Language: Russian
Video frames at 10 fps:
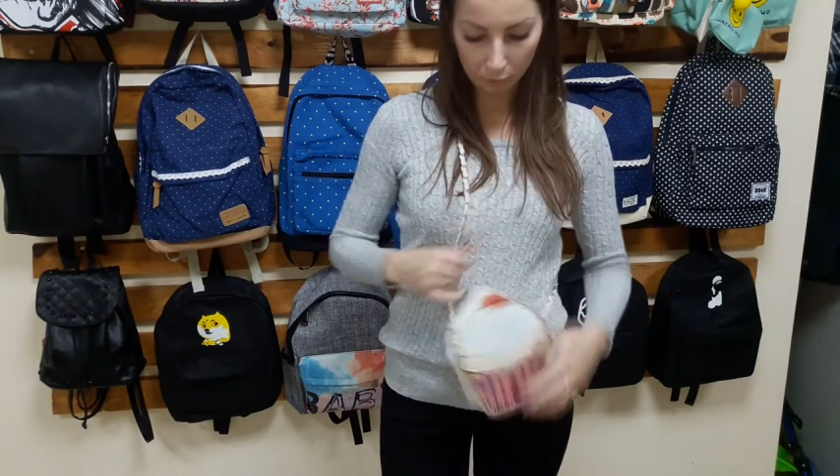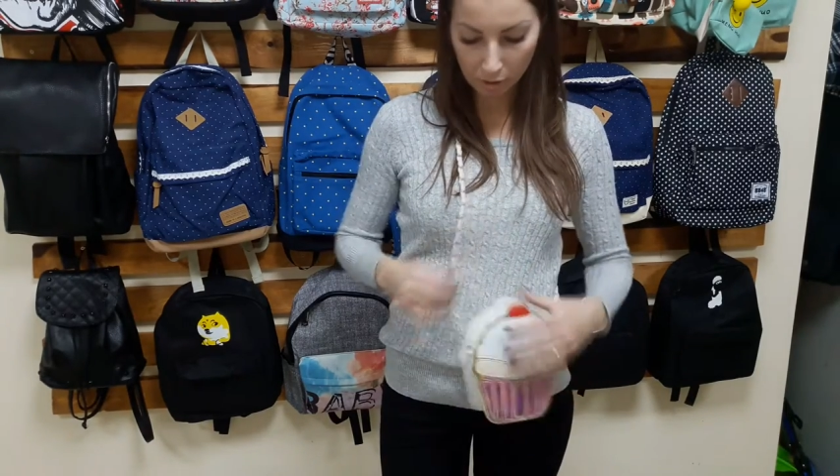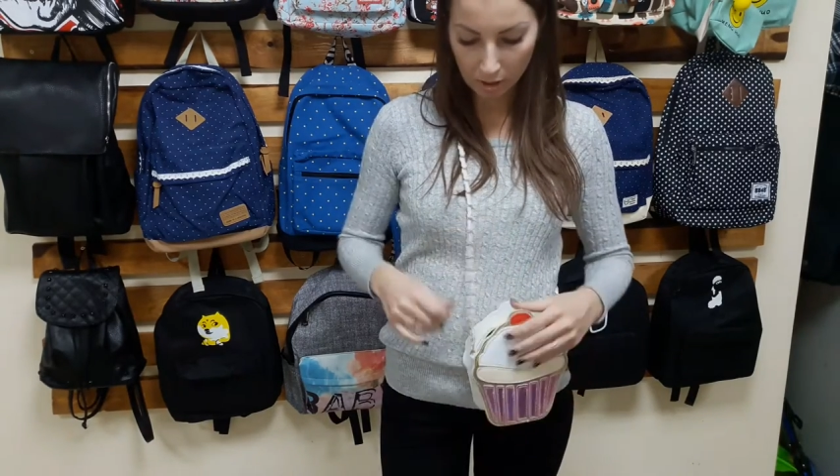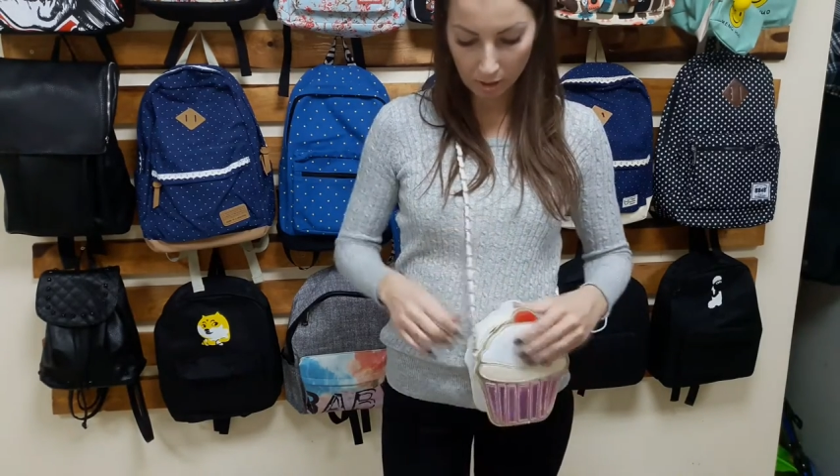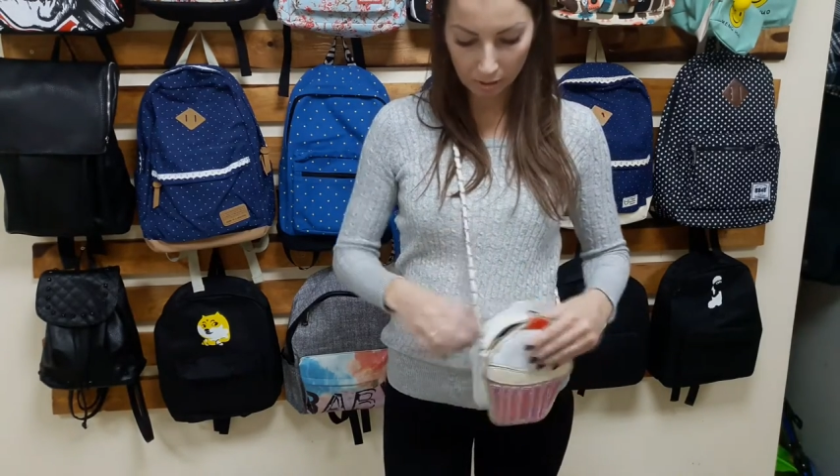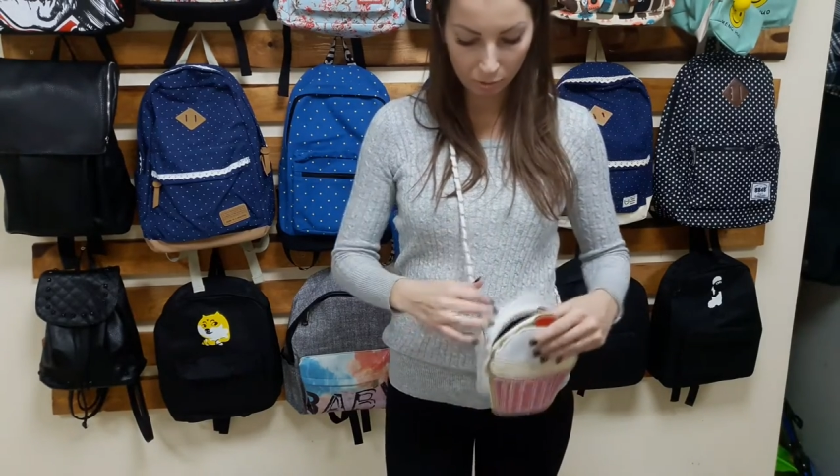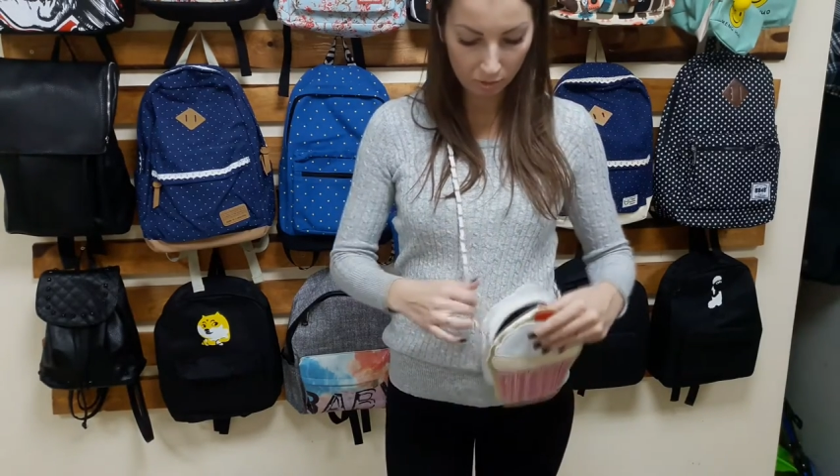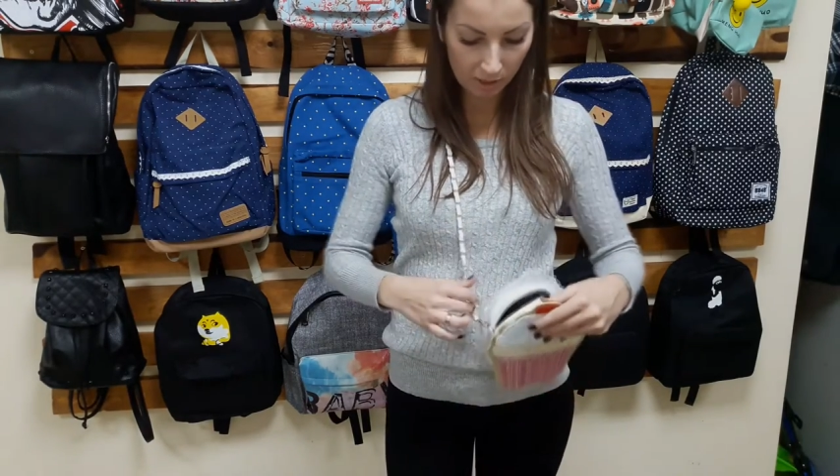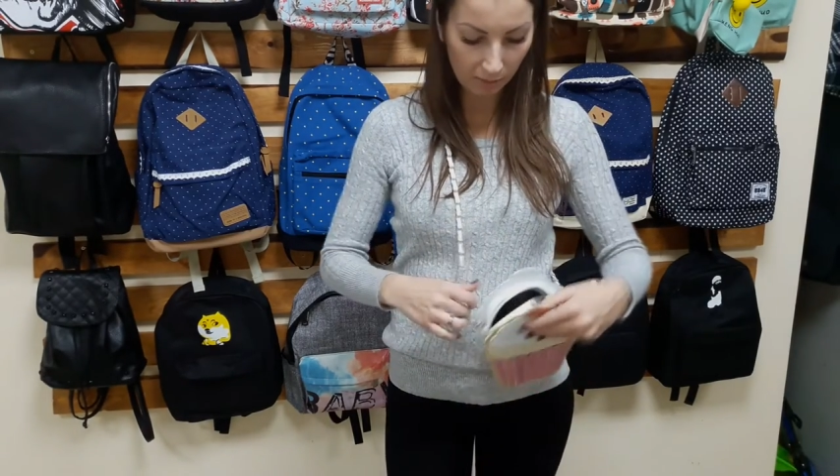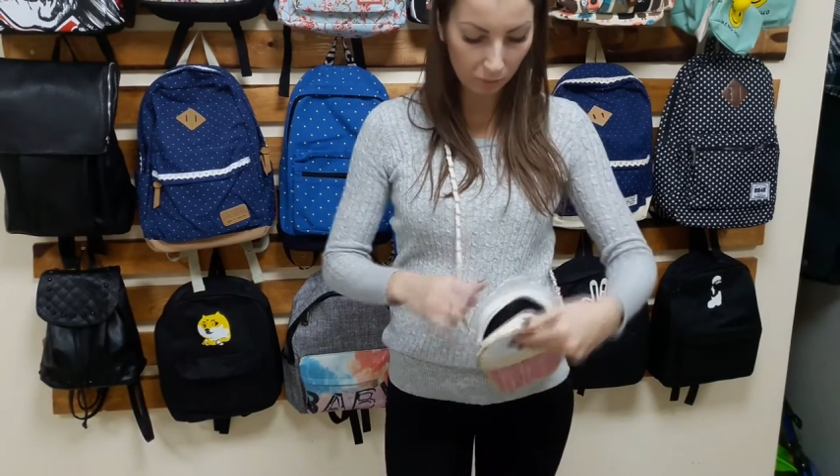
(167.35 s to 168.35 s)
только одно
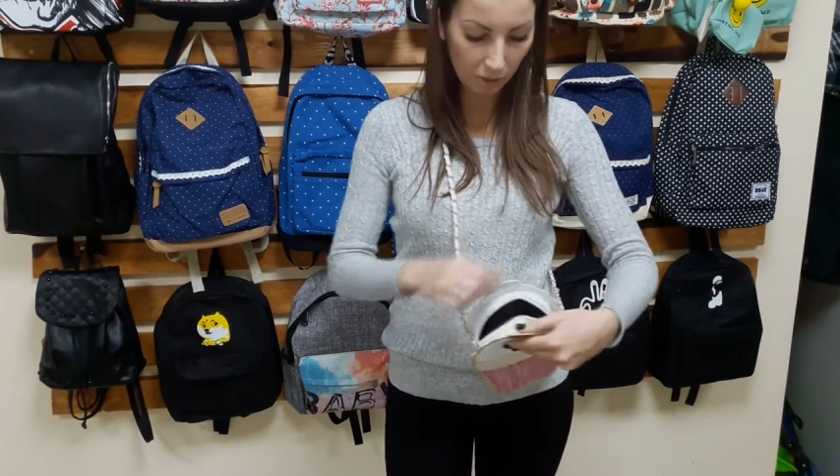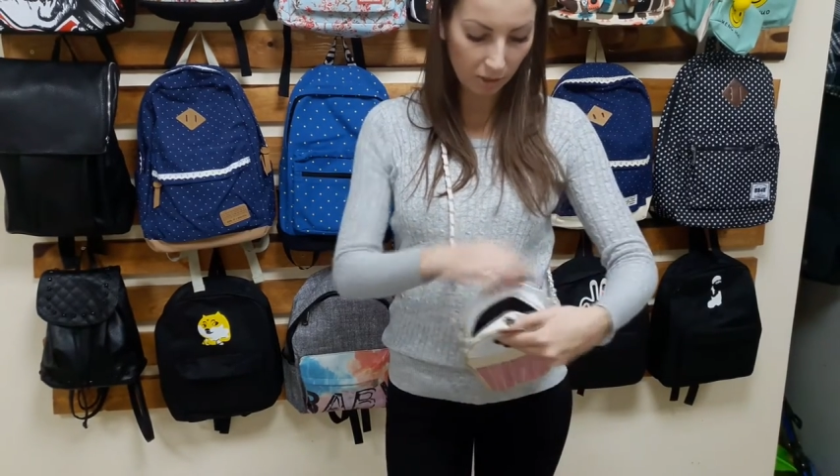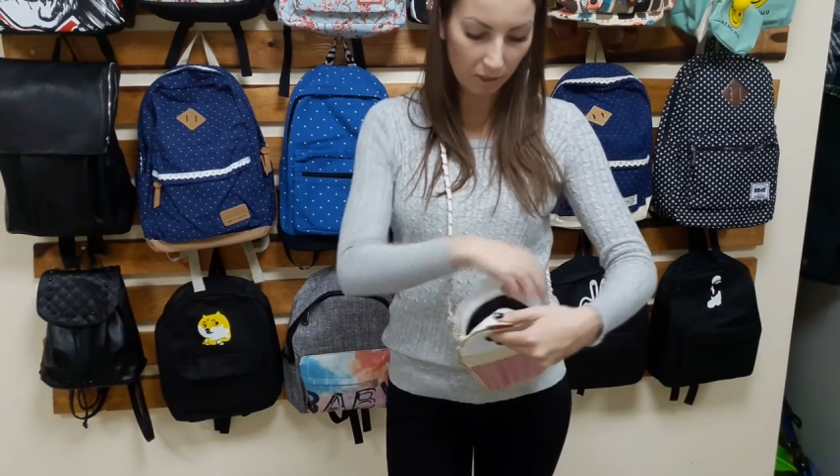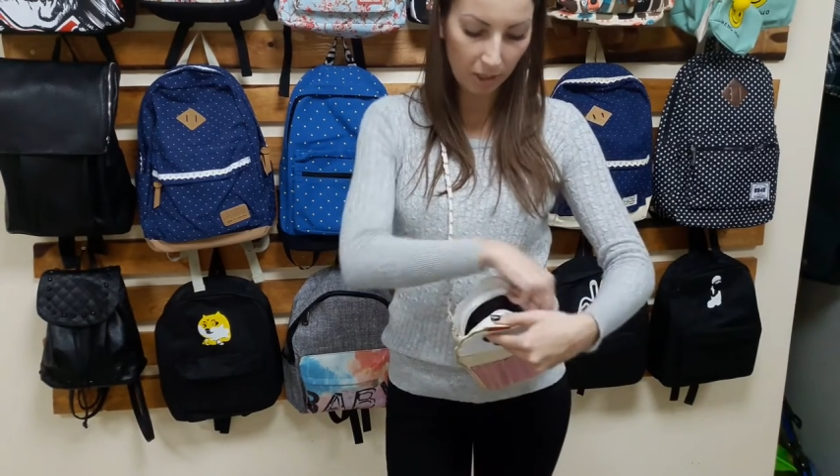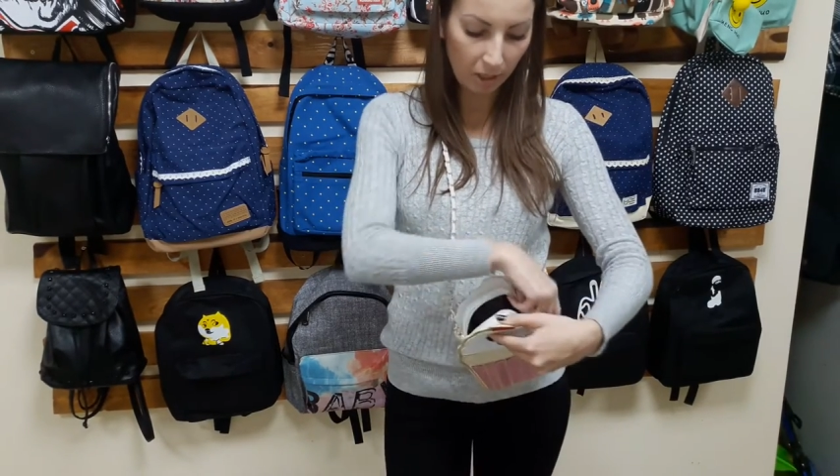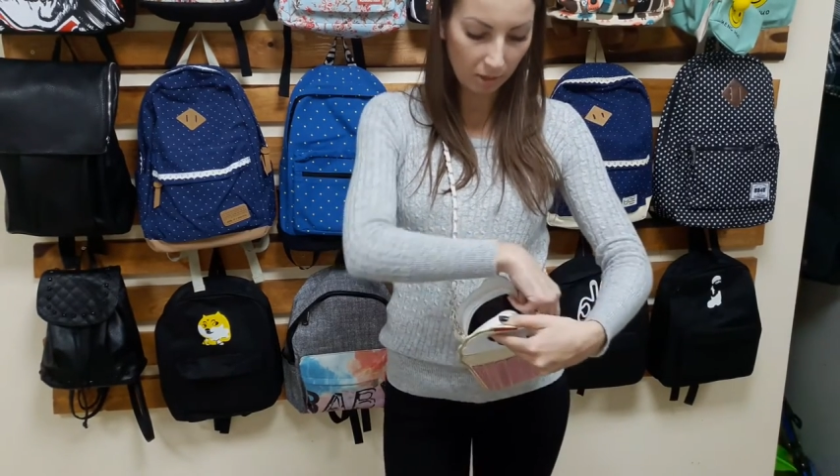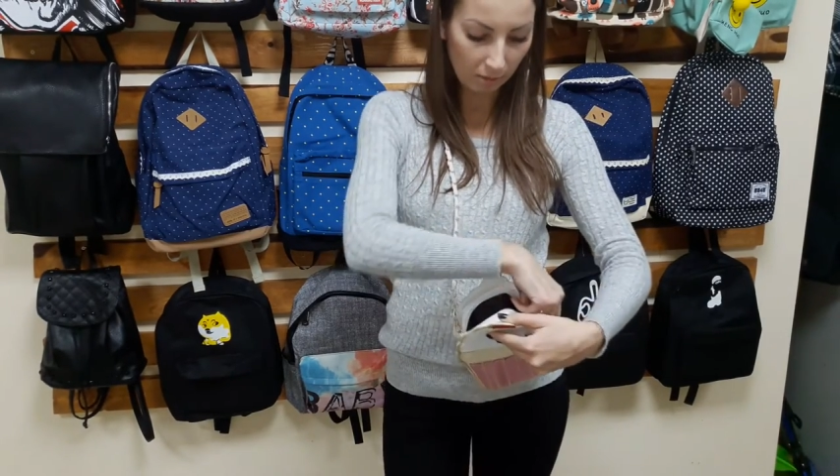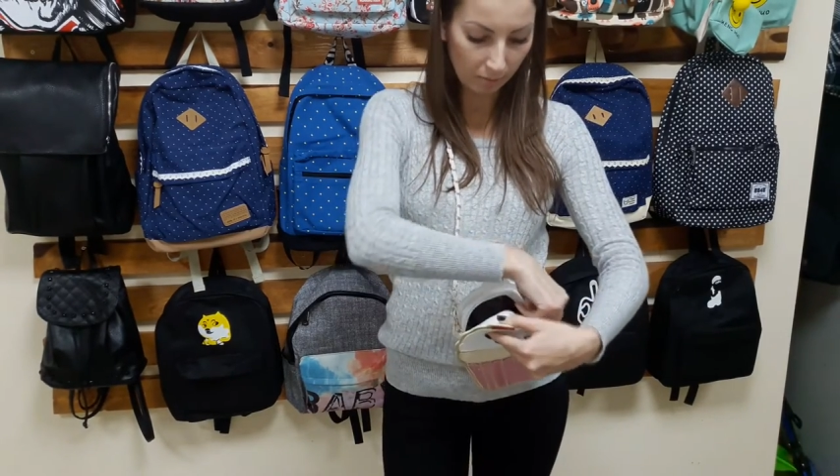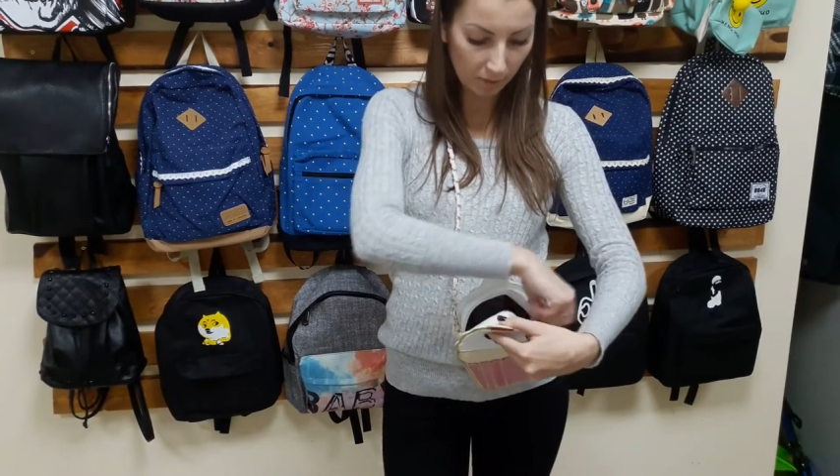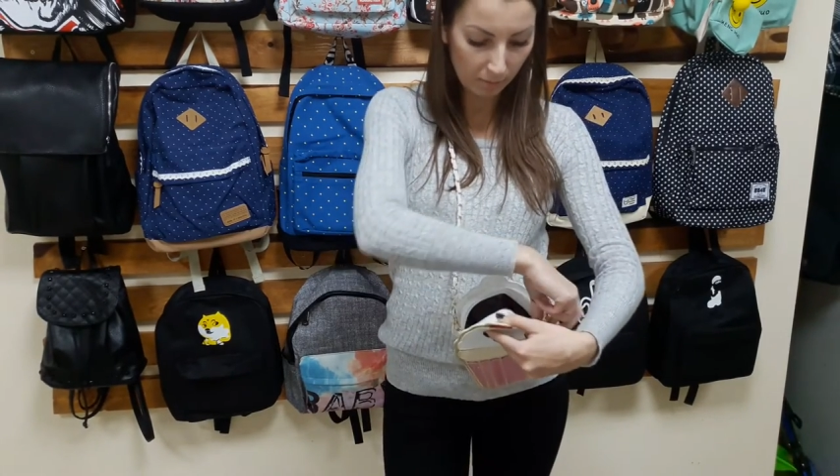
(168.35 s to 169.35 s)
основное
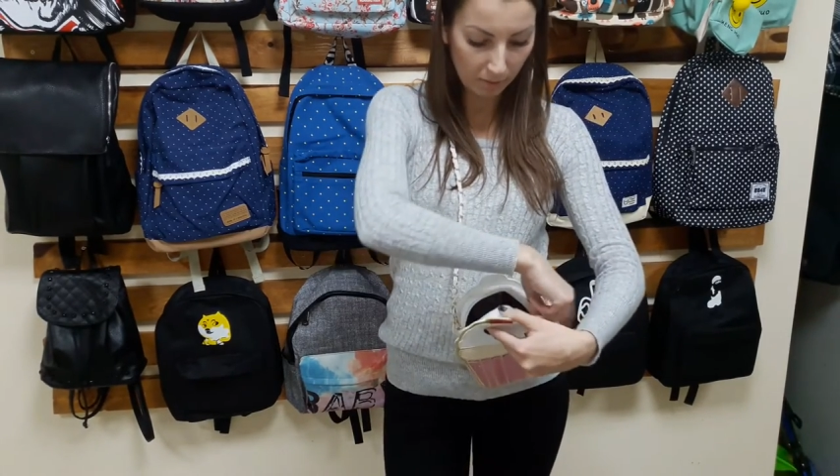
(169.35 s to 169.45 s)
отделение с